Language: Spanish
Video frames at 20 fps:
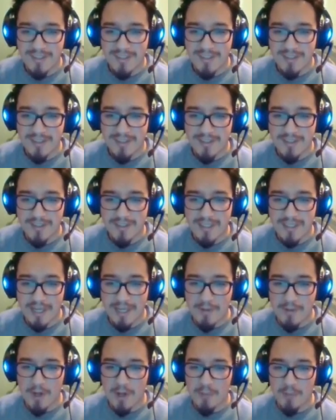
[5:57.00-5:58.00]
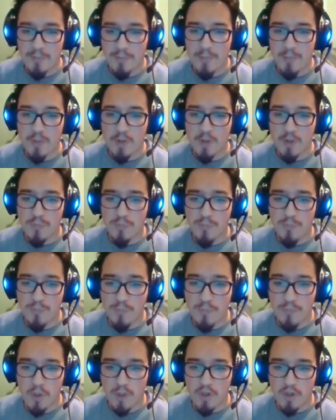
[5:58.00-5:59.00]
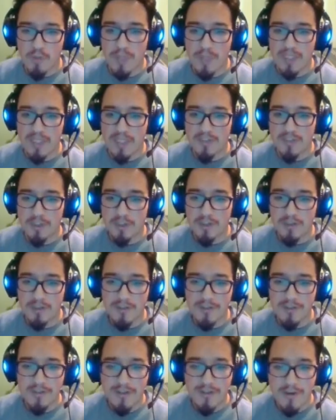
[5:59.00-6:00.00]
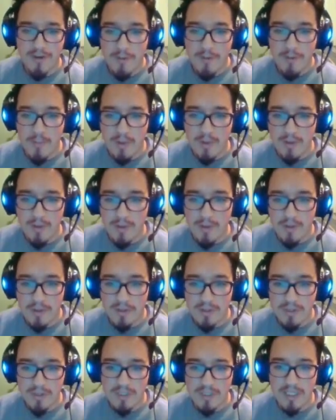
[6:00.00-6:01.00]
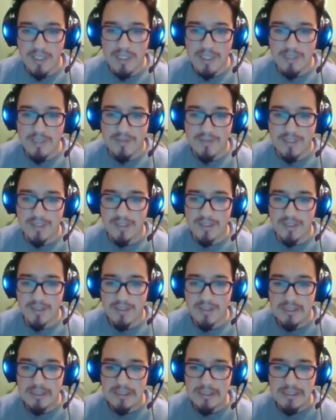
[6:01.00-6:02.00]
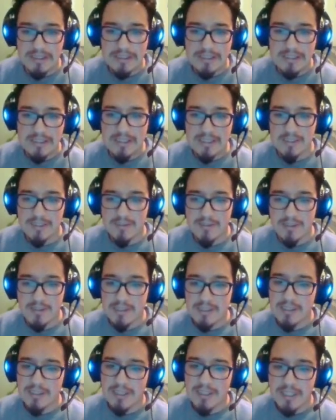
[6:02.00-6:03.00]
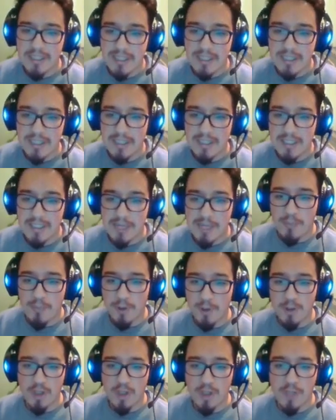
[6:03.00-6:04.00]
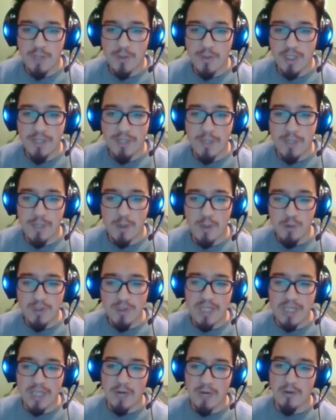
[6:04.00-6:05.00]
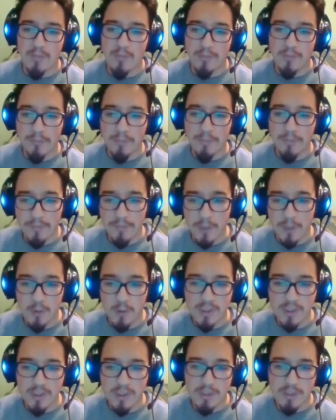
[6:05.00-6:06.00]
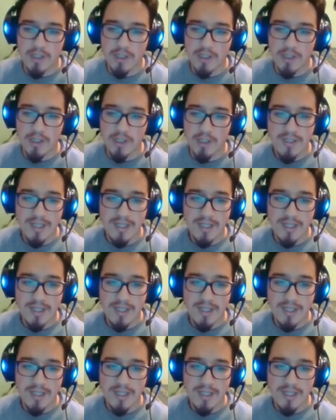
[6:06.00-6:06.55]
Hermano, por, por combinación. Ah, tiene esa. ¿Le pone o pone? Me gusta, weón. Me gusta, brother. Venga